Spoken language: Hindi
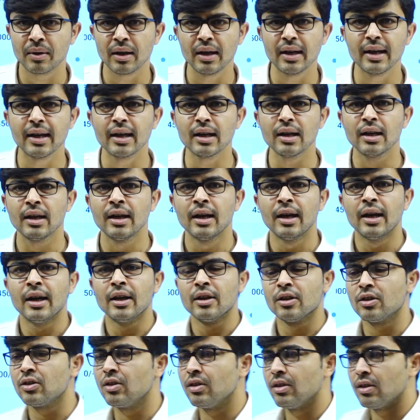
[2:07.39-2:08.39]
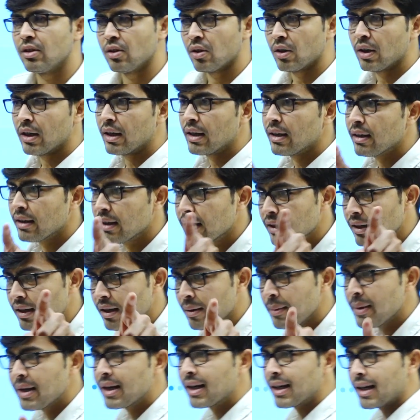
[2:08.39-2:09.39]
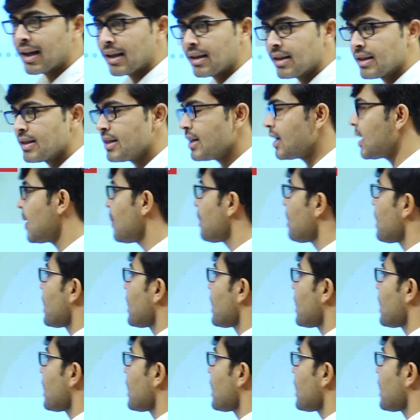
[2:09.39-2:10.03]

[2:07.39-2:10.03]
क्लियर थोड़ी डीबी घटा दीजिए